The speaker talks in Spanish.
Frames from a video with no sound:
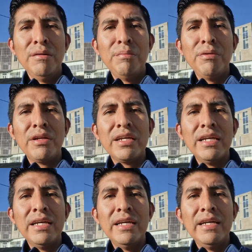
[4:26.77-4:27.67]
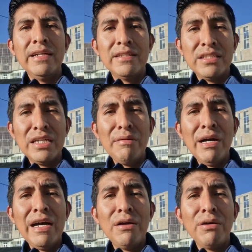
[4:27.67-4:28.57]
Porque el
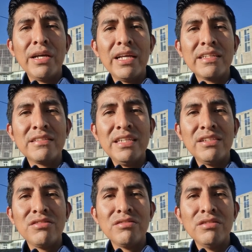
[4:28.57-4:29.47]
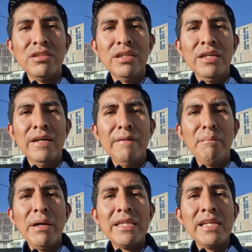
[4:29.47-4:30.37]
trabajo en exceso,
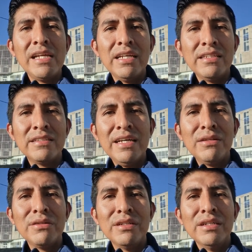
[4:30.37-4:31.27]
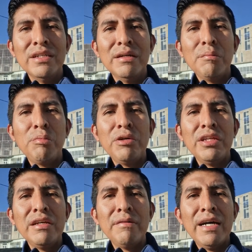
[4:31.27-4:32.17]
materializado, puede
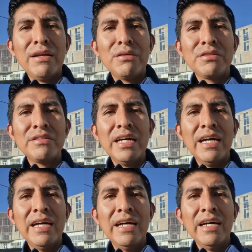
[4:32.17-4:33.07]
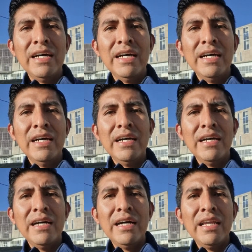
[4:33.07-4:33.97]
llevarnos a,
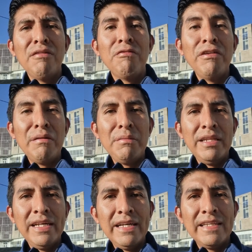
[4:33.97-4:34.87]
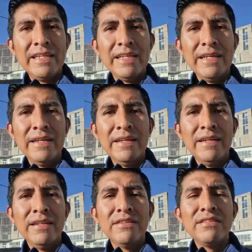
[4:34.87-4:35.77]
la enfermedad,
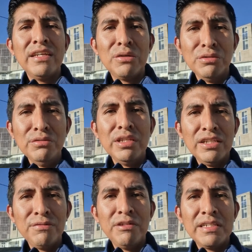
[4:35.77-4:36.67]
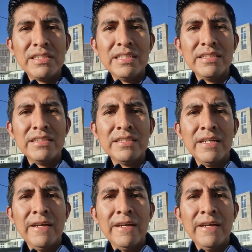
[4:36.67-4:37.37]
según las fuerzas.